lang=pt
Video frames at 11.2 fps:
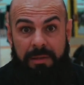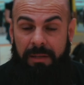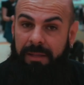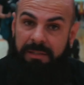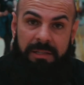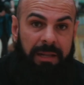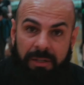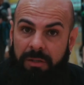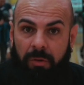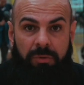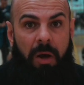se a
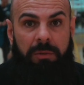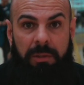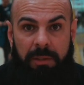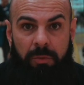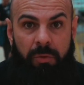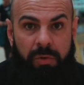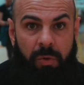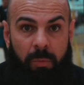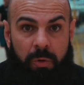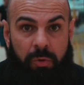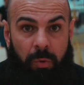densidade não está alta dentro do seu
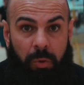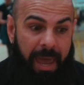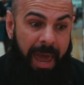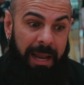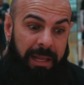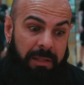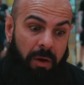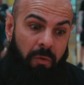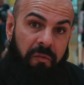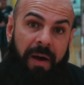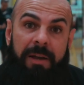músculo, ela
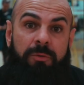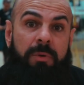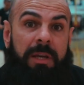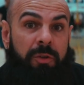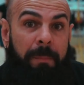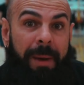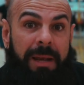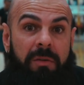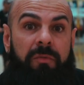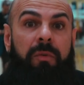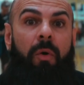não faz com que a sua pele
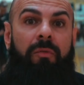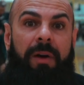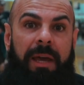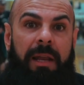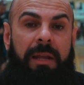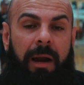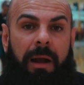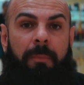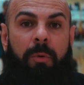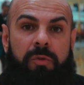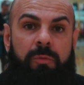envolva aquele
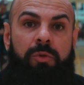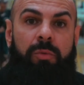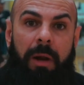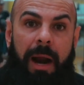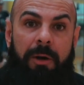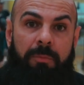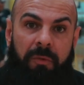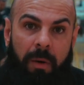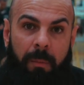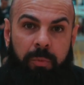arcabouço muscular de uma forma